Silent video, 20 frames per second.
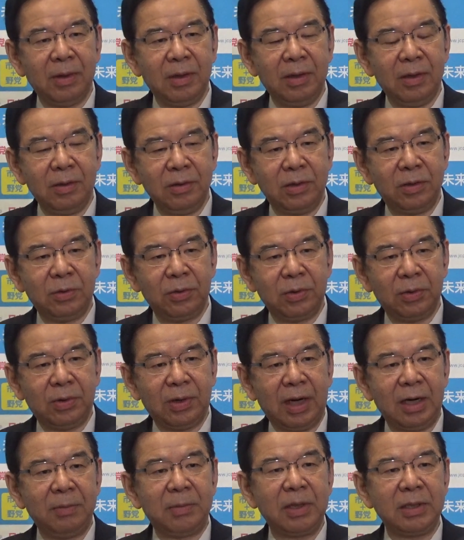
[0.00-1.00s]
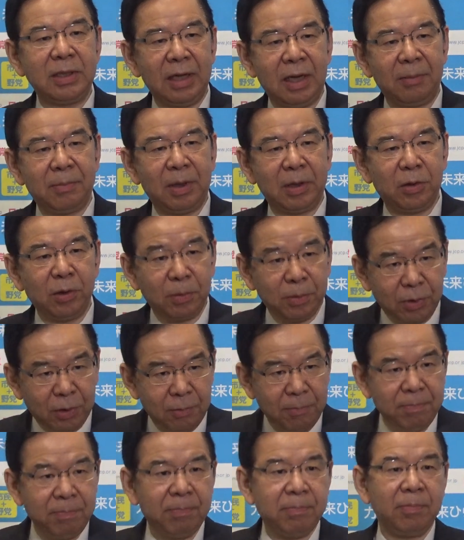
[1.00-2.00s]
という状況がありまして、まあ今日
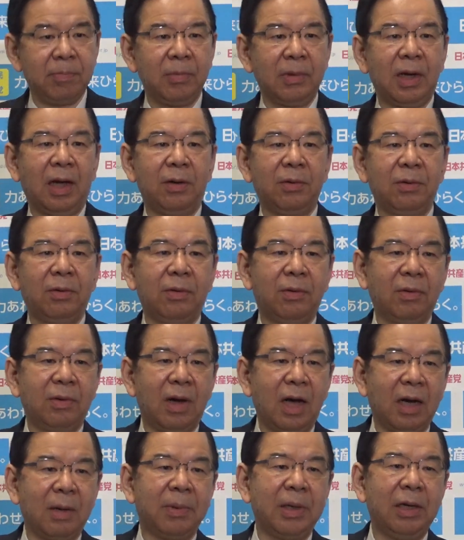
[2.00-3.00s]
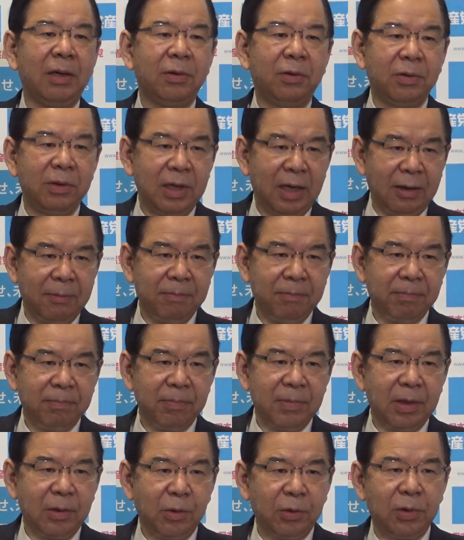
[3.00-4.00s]
もあの赤羽の方で、
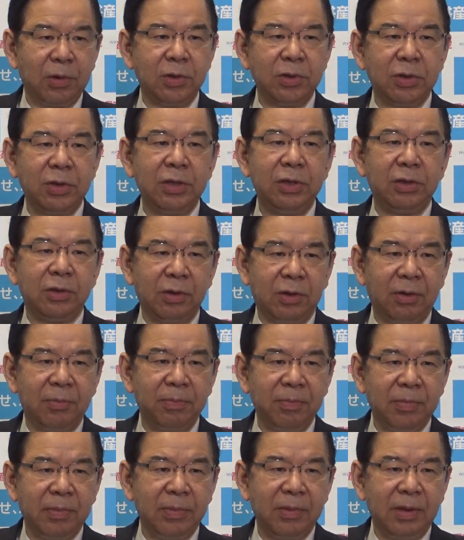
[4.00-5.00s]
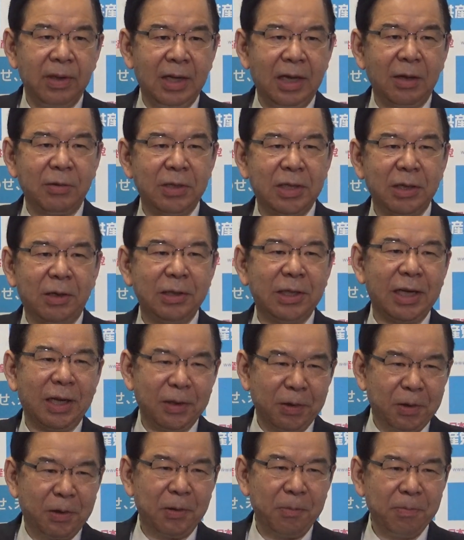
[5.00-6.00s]
東京12区の池内沙織さ
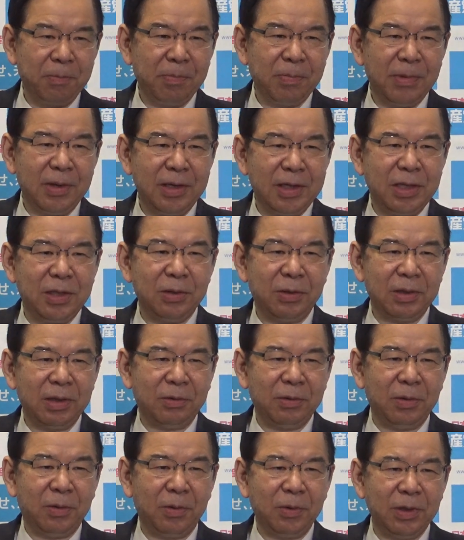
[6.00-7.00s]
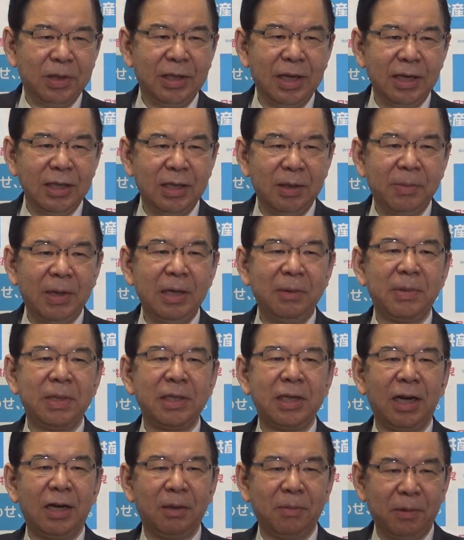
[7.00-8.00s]
んの首相のお訴えしてまいりま
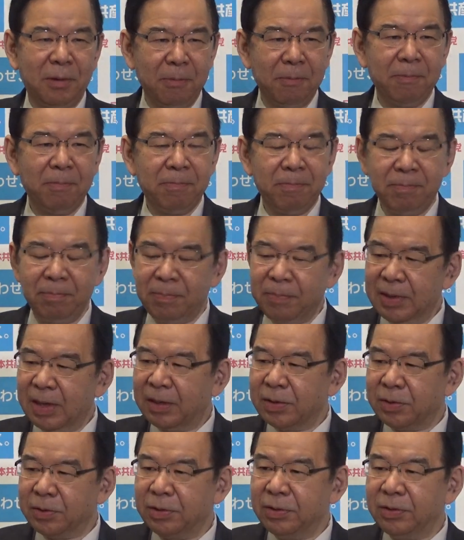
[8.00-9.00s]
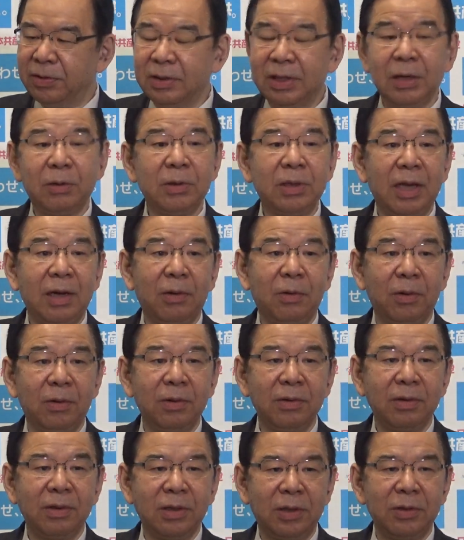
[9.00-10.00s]
すけれども、あのそういう手応えを
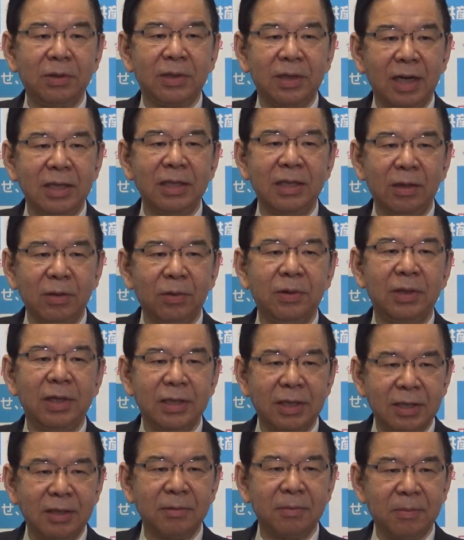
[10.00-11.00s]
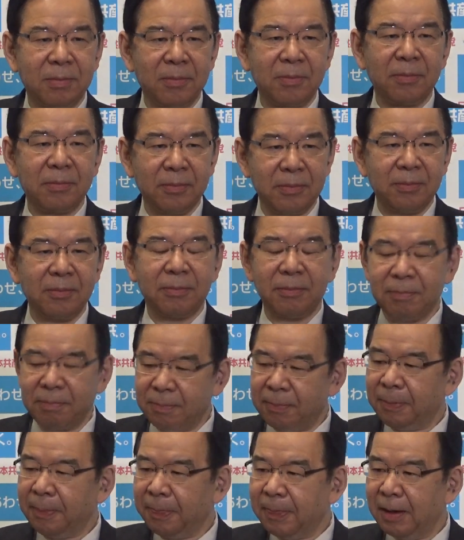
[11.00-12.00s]
強く感じていろです。
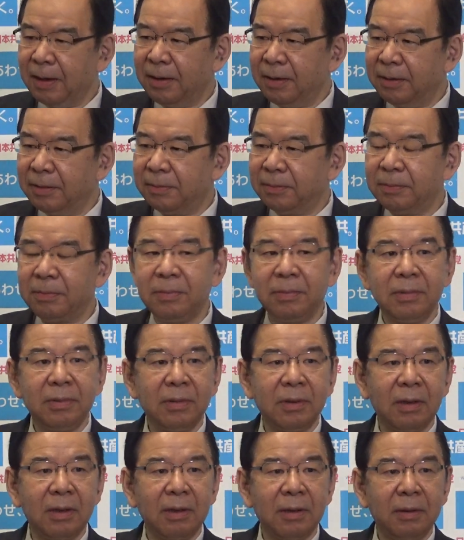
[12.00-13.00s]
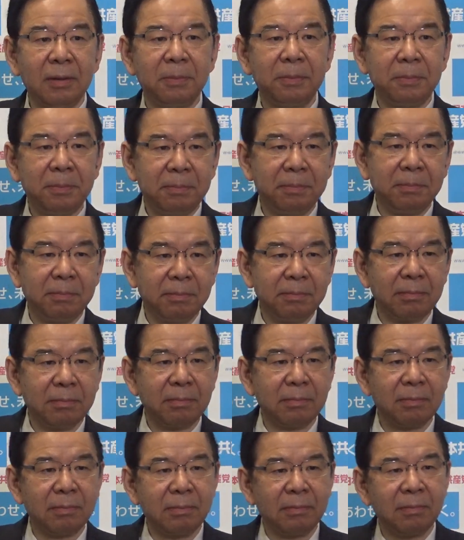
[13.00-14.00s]
今日は赤羽にこの後行
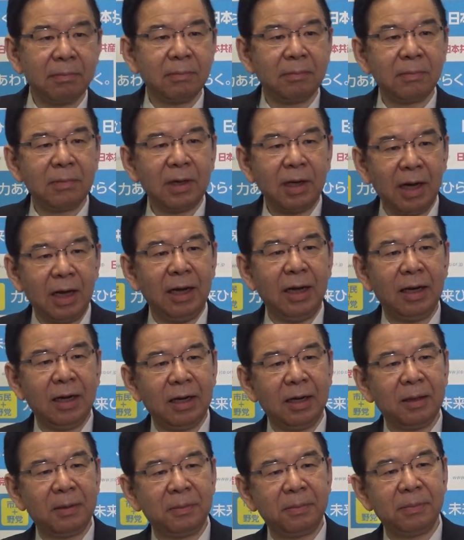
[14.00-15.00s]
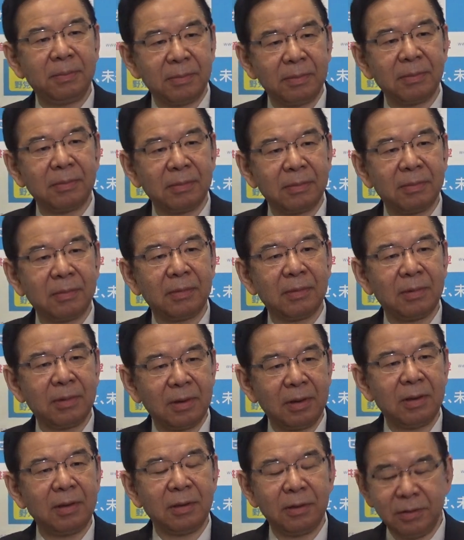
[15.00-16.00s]
きます。はい。はい、はい、
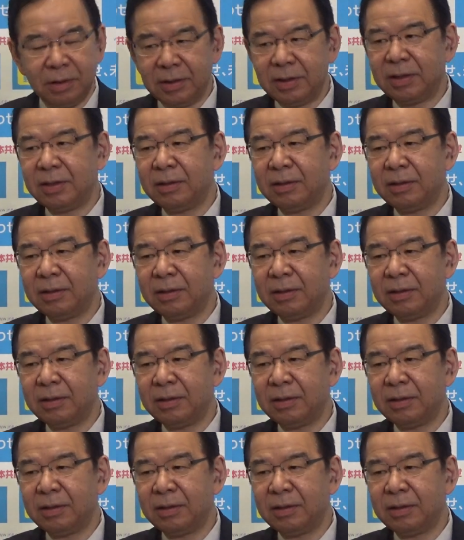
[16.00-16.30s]
は